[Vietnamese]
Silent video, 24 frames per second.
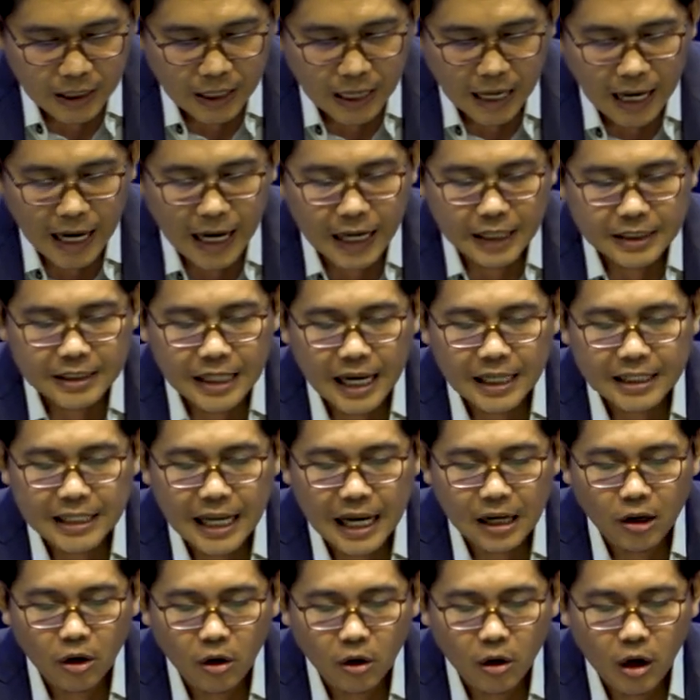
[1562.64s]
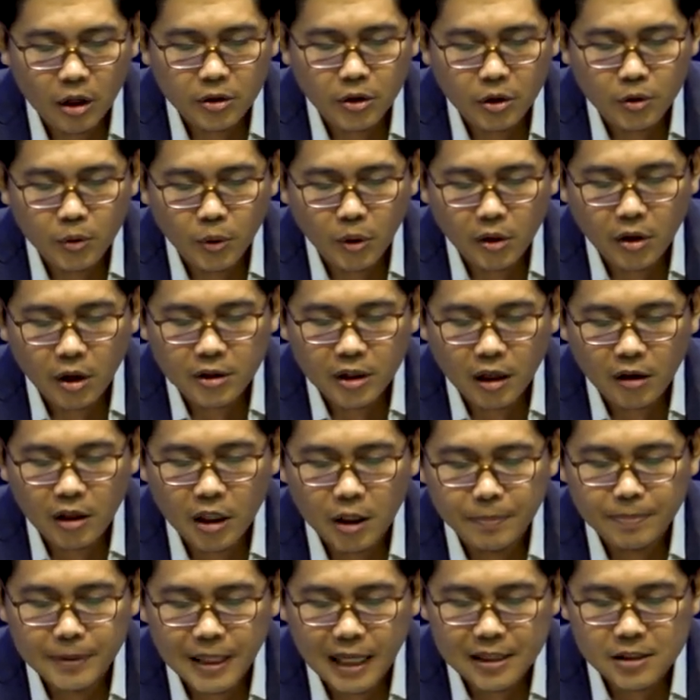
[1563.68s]
hai tay tăng lô oi tua khó trao
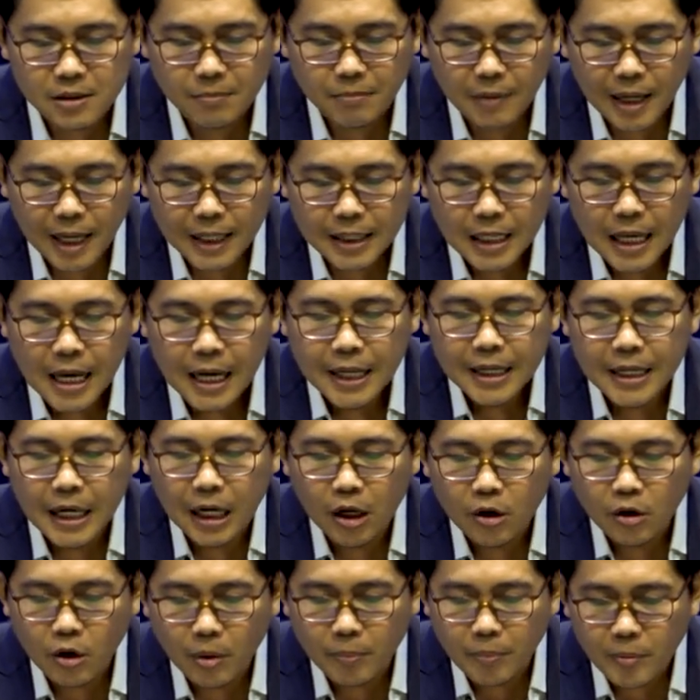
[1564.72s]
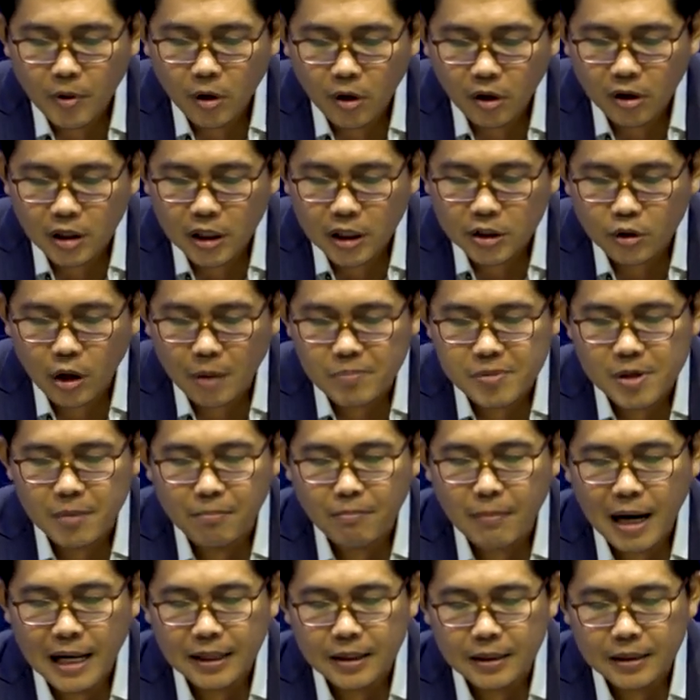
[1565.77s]
lớp te sẩm bay nâng cướp con lơ trọp sẩm
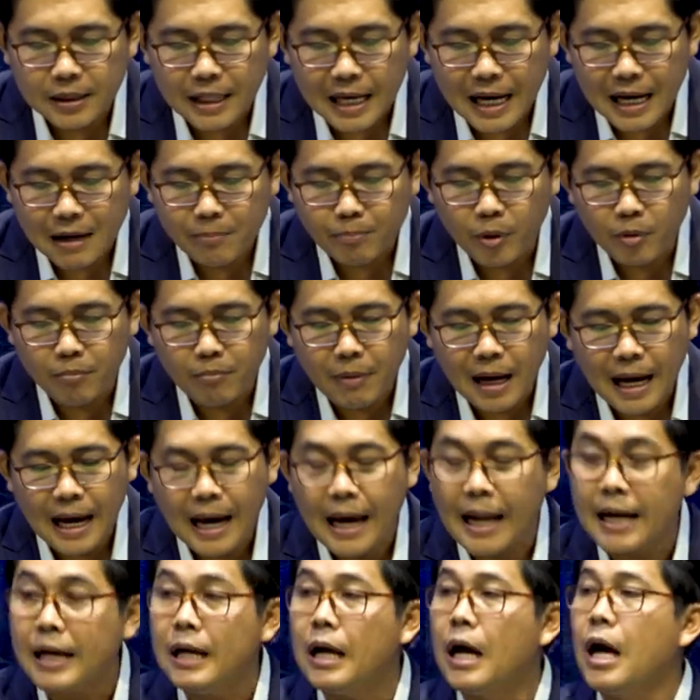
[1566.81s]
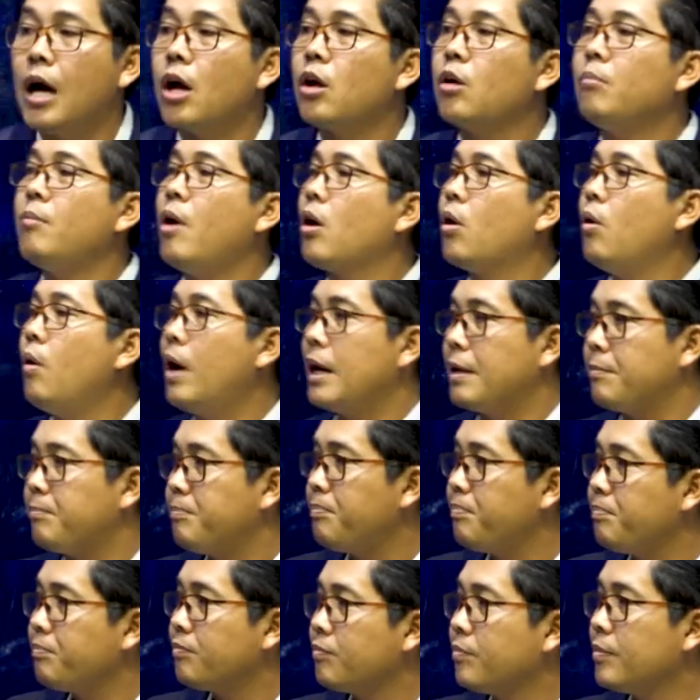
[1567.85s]
bắt tang phần man rồi bỏ cọt
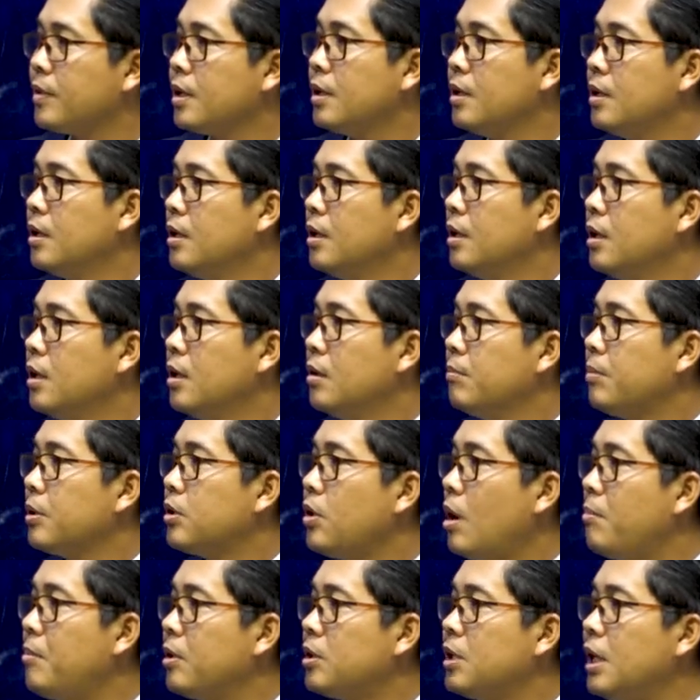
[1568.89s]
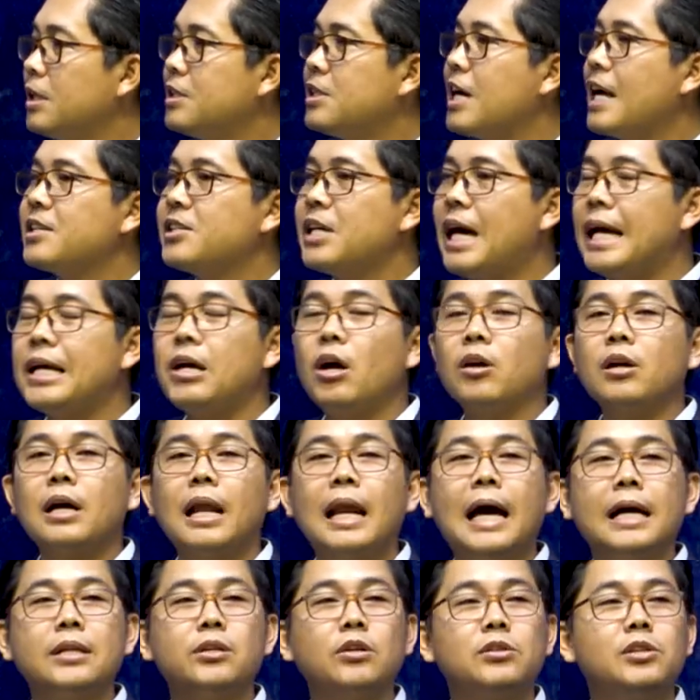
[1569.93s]
và tọt mà tiết chặt cháy oi
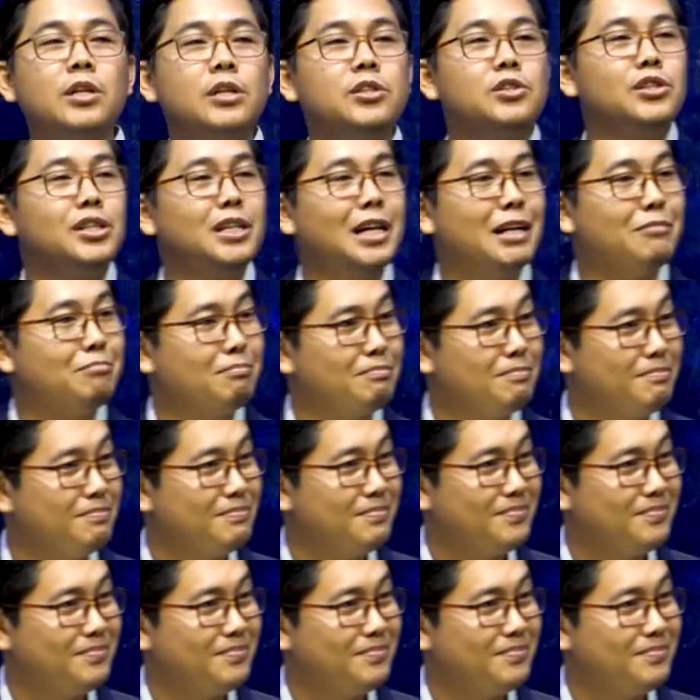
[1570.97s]
khai tôi chỉ chi âm